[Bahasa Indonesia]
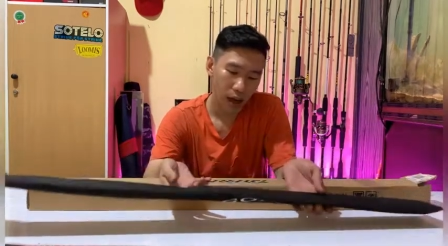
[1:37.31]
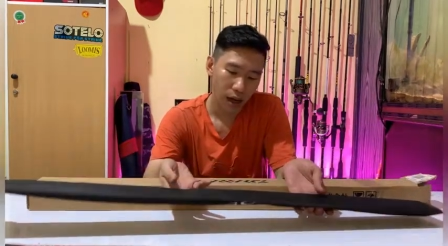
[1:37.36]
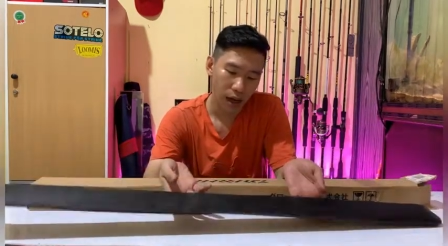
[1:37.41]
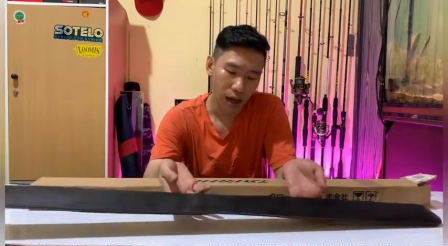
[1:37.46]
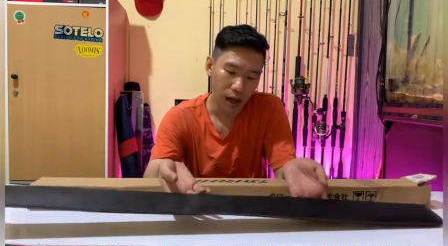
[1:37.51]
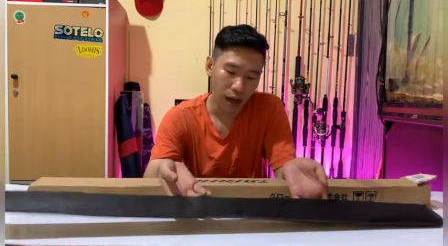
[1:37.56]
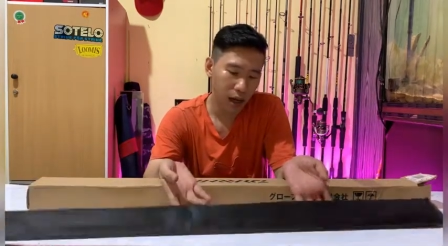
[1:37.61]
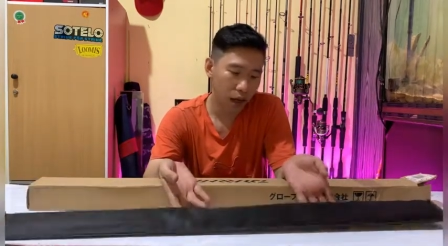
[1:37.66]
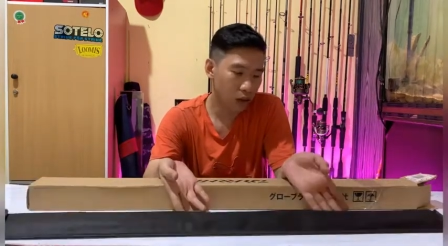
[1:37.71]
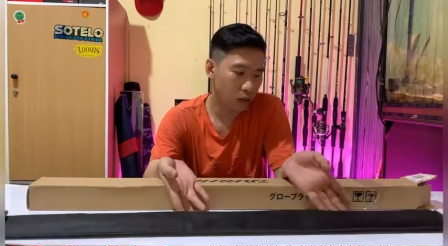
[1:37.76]

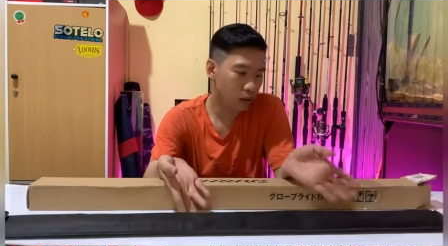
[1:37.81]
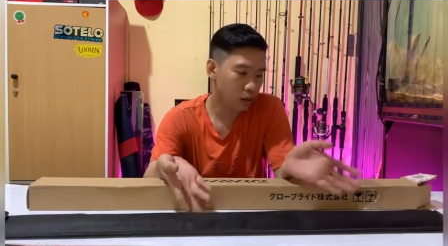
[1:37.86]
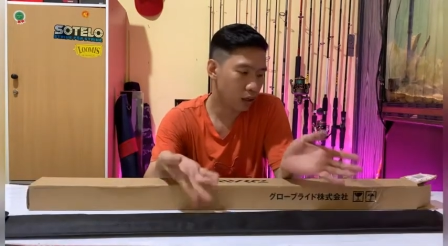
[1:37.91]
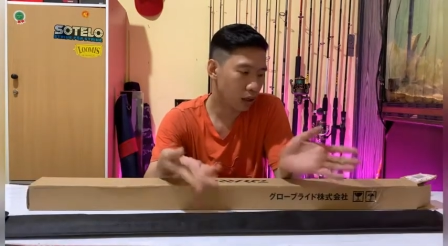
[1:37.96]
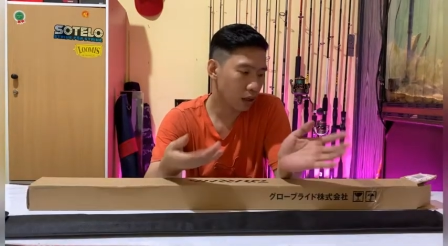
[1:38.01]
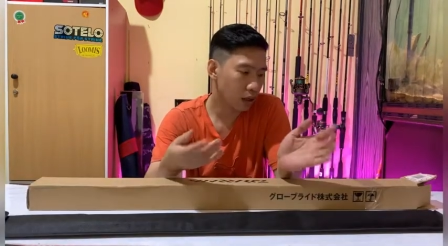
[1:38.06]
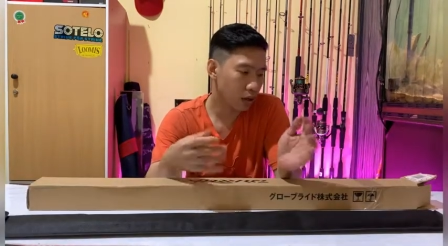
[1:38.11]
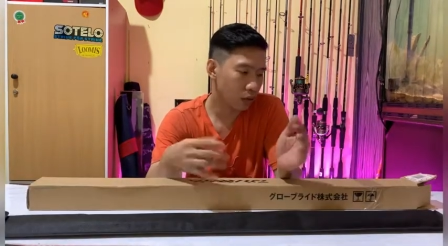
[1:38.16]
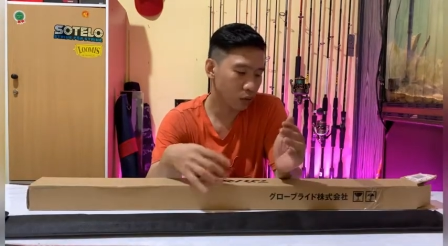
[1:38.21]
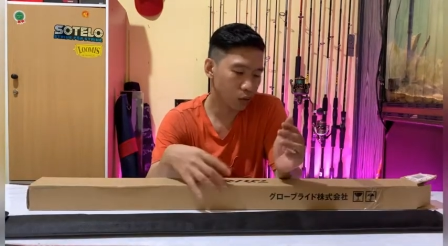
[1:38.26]
lalu
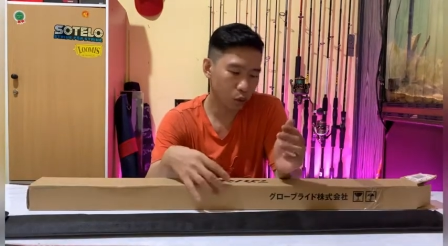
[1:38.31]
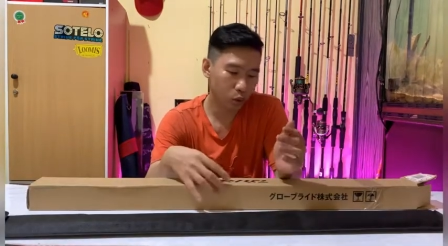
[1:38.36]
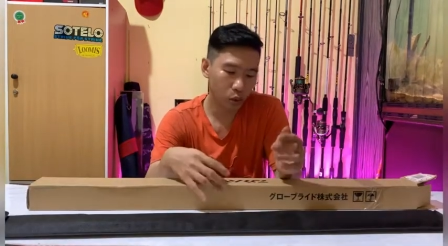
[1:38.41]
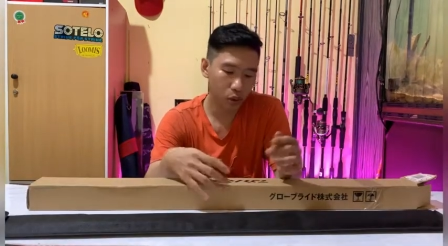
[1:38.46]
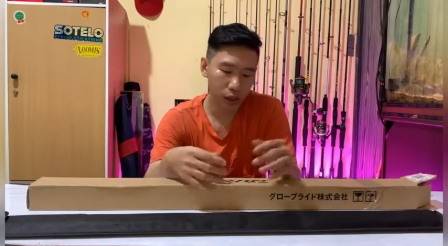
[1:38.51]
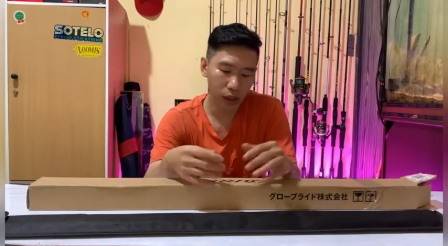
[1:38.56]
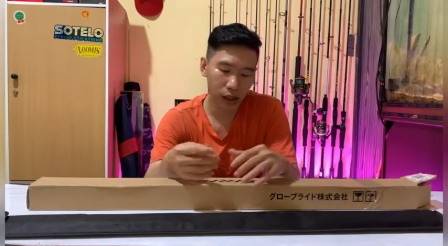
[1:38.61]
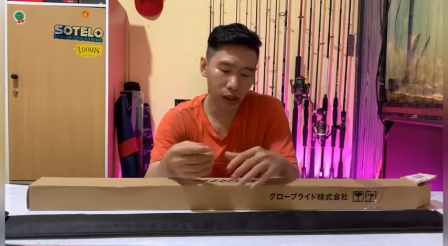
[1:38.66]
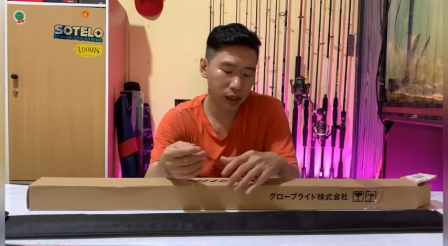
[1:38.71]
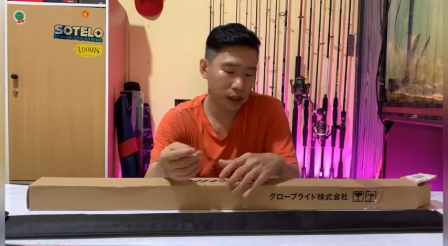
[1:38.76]
kalau
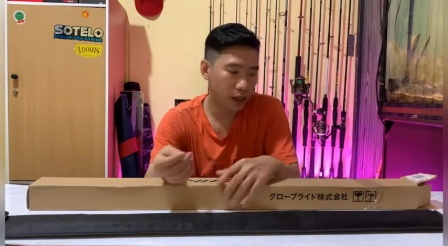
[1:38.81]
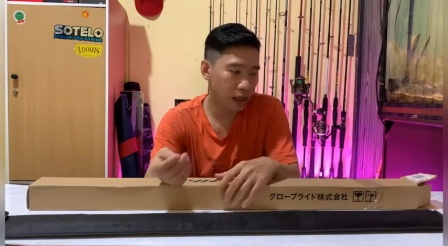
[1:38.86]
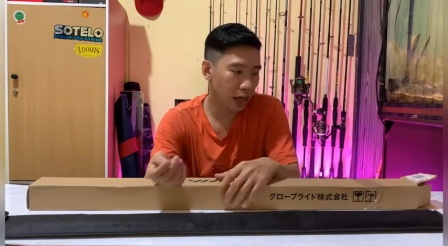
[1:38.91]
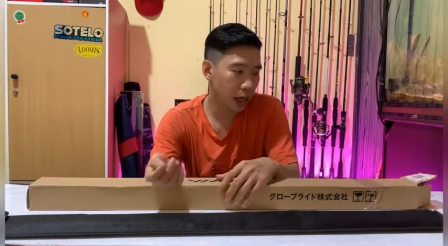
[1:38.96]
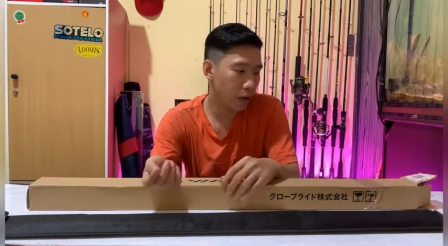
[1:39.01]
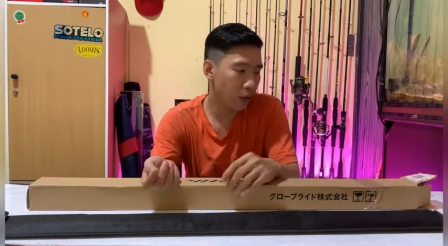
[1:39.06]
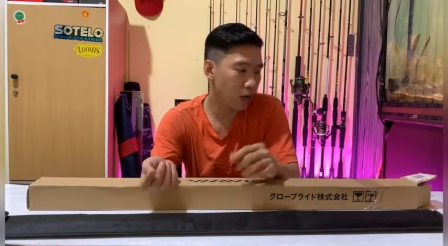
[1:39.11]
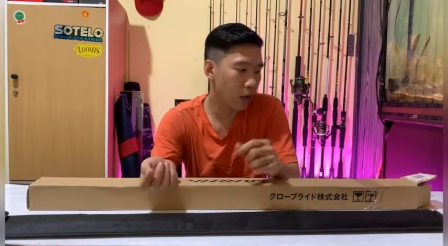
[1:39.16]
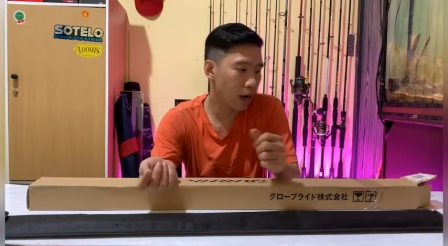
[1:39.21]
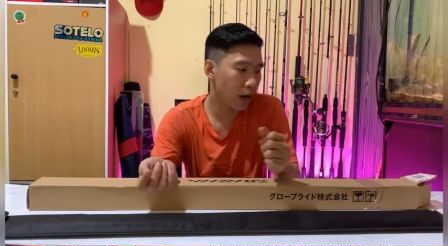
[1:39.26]
untuk yang
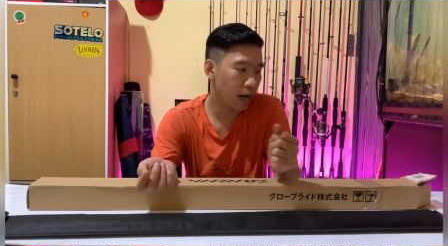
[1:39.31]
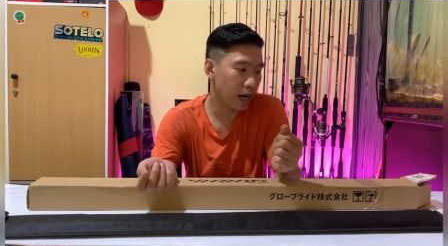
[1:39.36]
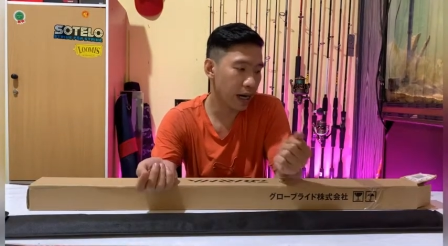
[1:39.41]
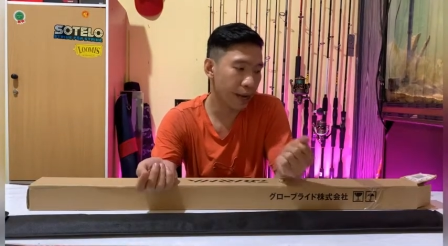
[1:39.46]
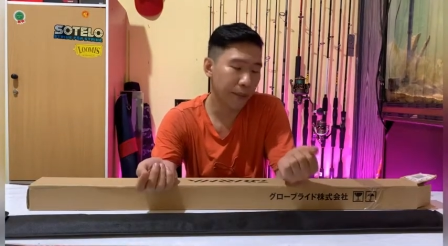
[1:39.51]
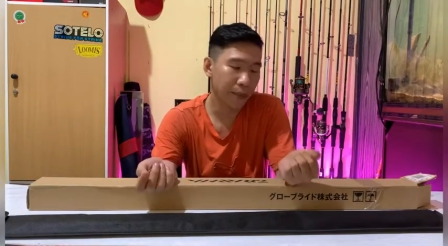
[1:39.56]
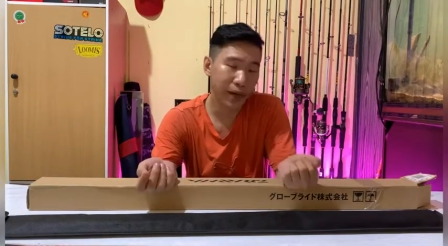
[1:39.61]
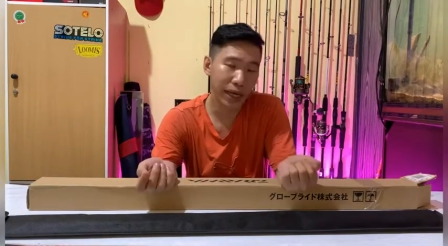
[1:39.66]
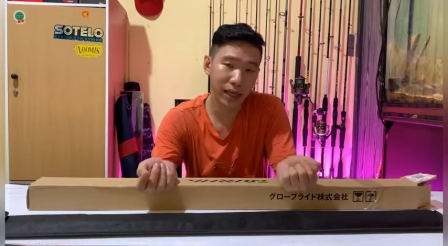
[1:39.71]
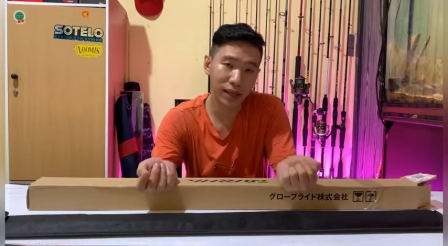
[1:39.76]
Daiwa
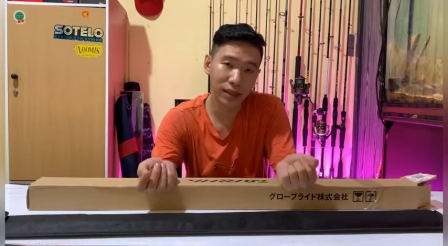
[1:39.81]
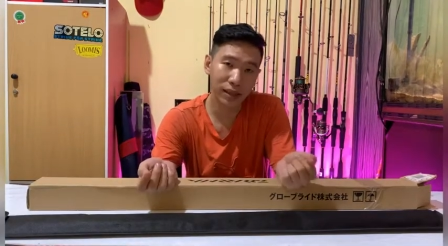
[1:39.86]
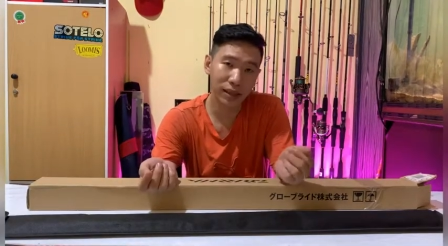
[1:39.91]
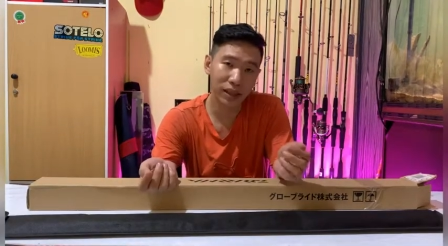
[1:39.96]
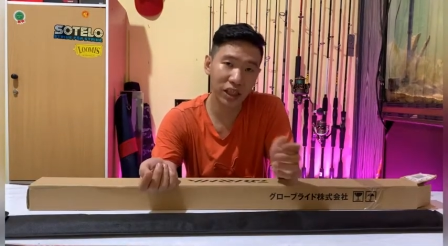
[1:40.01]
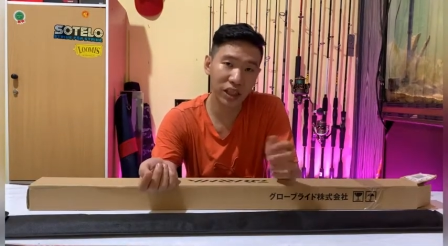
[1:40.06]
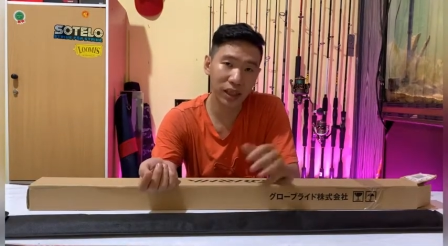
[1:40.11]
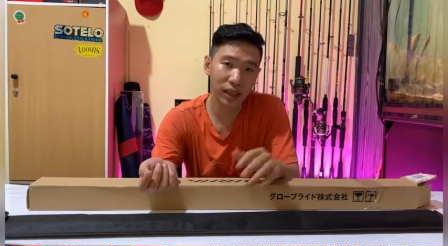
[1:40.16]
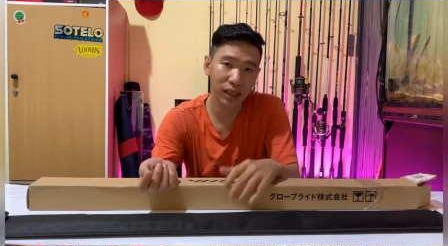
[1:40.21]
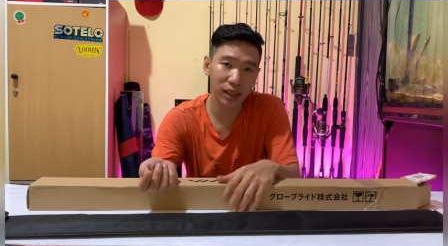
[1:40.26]
MX
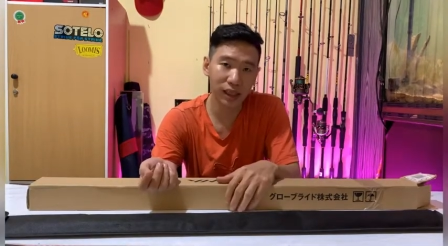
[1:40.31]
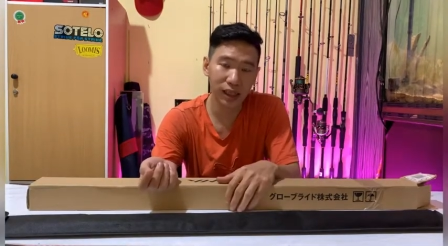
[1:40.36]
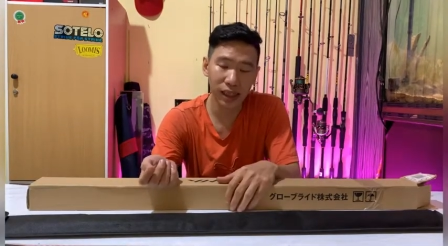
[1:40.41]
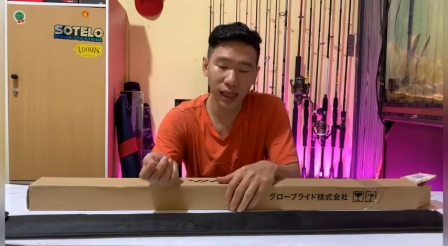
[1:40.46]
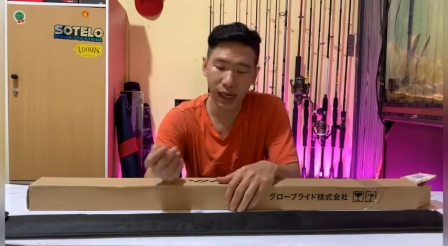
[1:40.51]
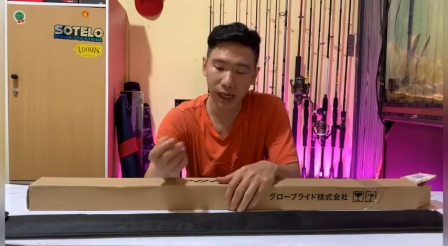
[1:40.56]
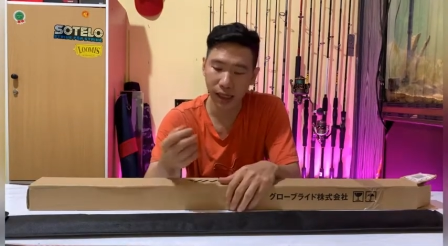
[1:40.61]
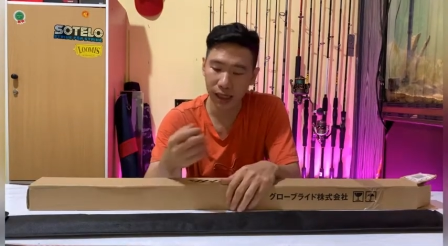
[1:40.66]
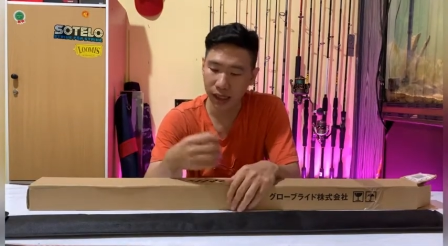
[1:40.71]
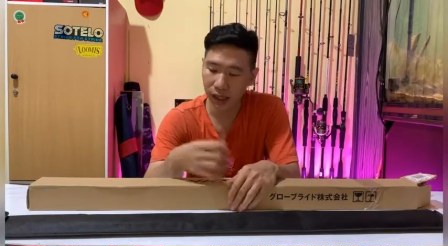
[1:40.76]
GT
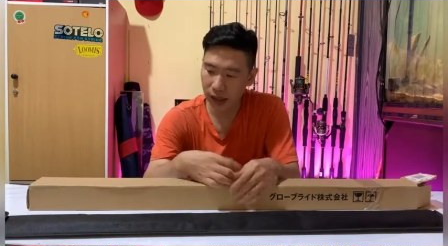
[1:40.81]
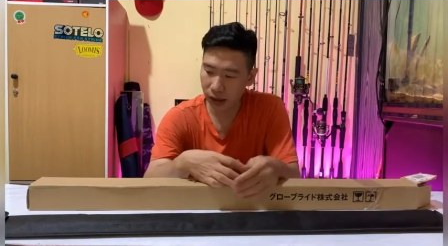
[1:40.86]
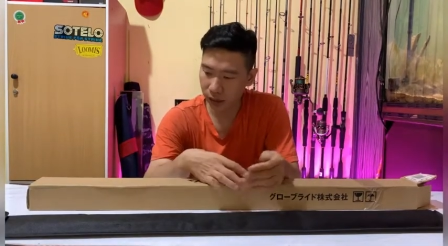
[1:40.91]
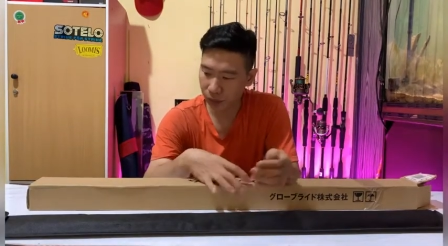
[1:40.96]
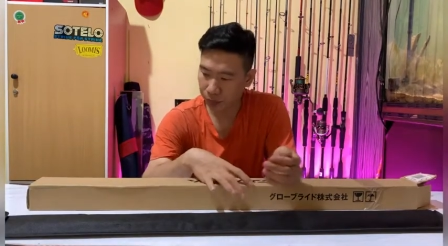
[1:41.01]
nya ini